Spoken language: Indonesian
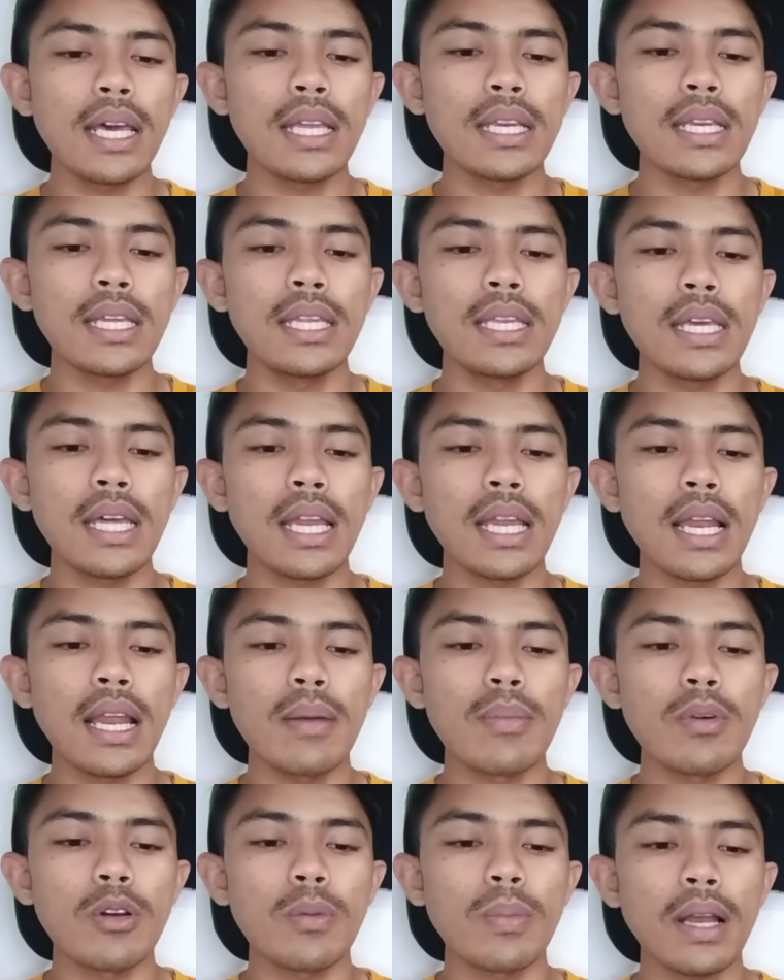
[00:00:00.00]
dan ini
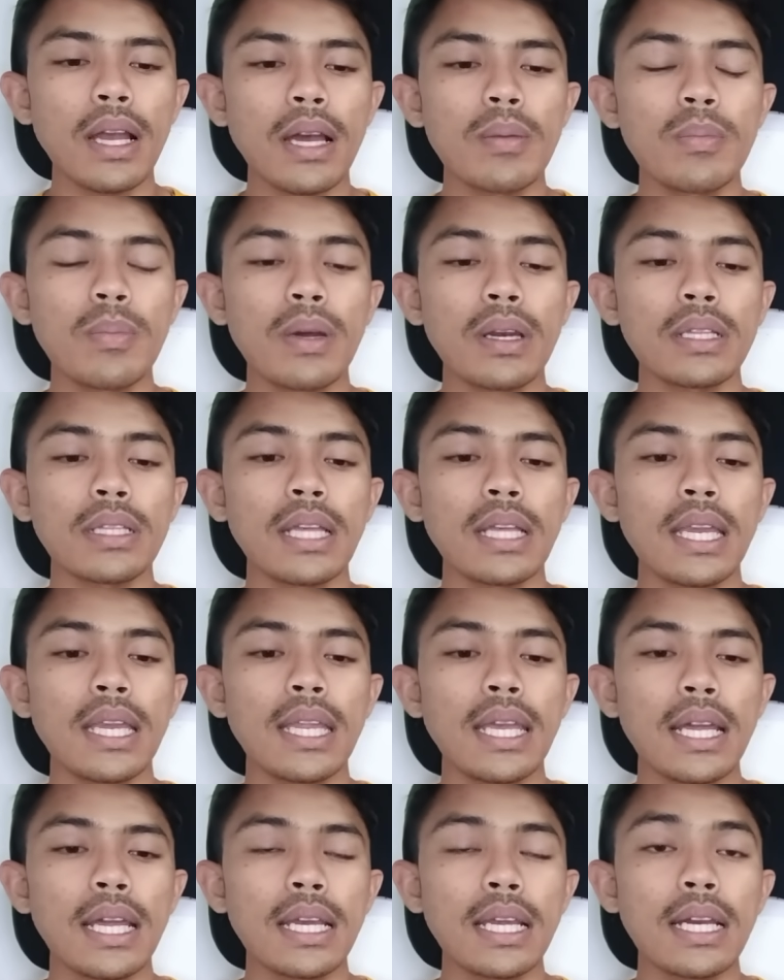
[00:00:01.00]
adalah merupakan
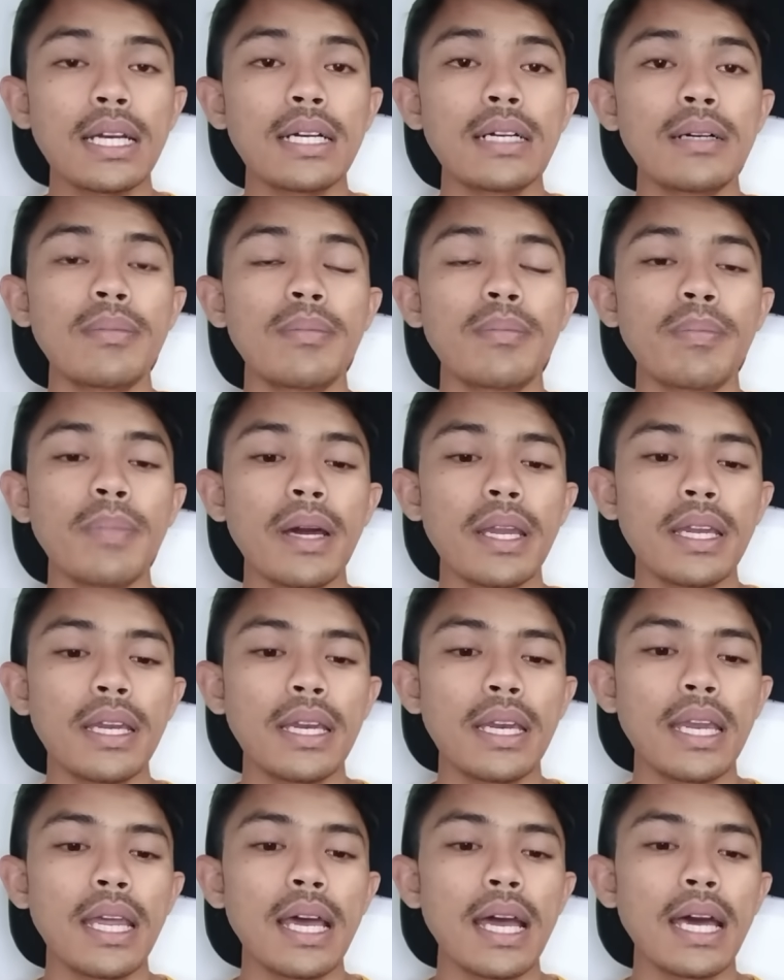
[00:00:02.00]
pertandingan
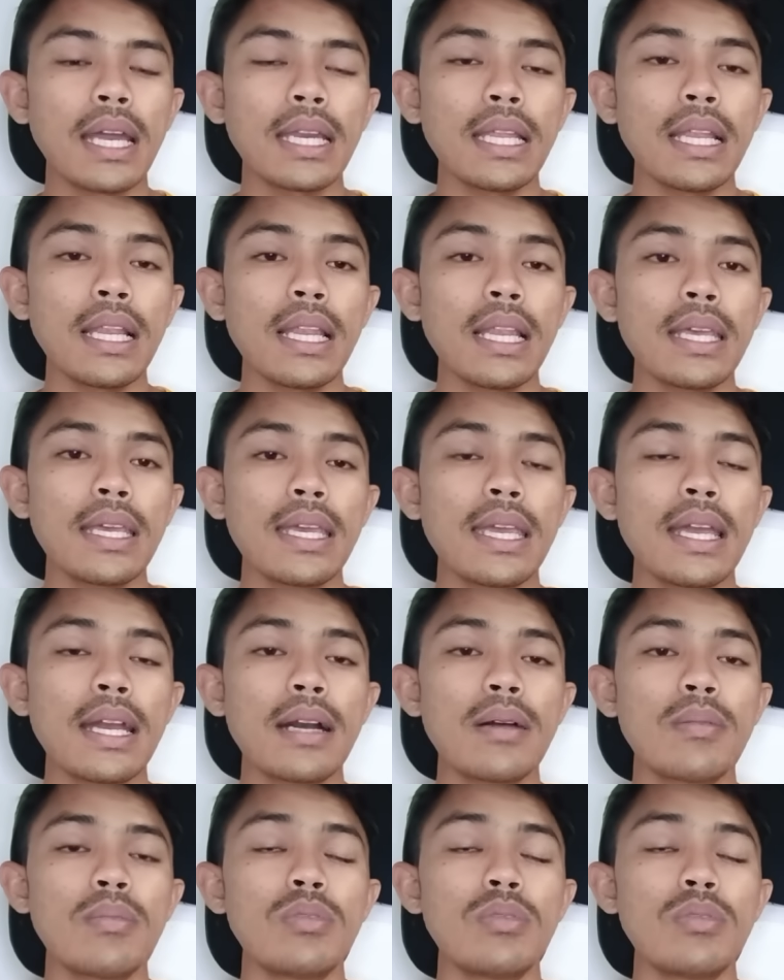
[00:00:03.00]
keempat dari Liga